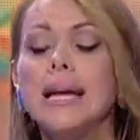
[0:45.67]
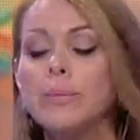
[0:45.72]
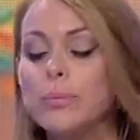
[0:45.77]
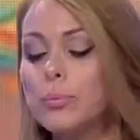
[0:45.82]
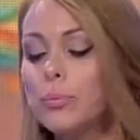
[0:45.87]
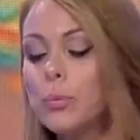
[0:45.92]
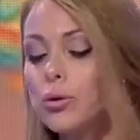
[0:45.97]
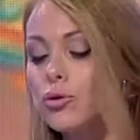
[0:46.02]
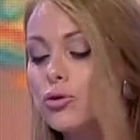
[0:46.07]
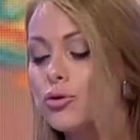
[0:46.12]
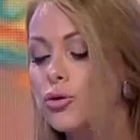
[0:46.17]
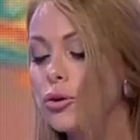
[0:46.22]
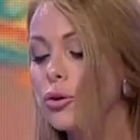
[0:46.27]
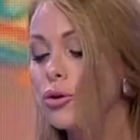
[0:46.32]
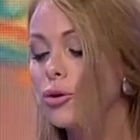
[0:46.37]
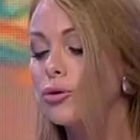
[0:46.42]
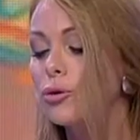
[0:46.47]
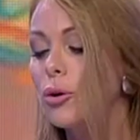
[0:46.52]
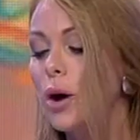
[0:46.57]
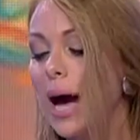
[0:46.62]
Diamo il
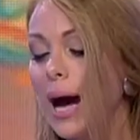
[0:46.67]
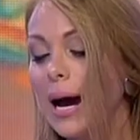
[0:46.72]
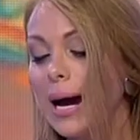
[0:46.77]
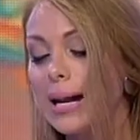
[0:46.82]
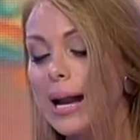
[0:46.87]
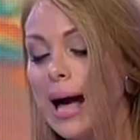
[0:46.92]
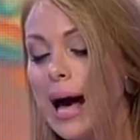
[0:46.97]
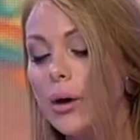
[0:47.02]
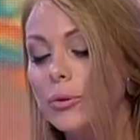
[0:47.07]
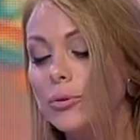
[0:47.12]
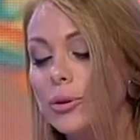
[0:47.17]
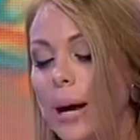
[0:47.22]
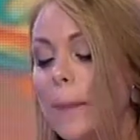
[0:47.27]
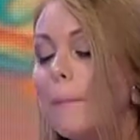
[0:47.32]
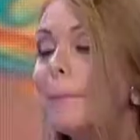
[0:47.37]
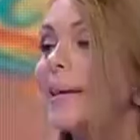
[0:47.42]
buongiorno a Claudia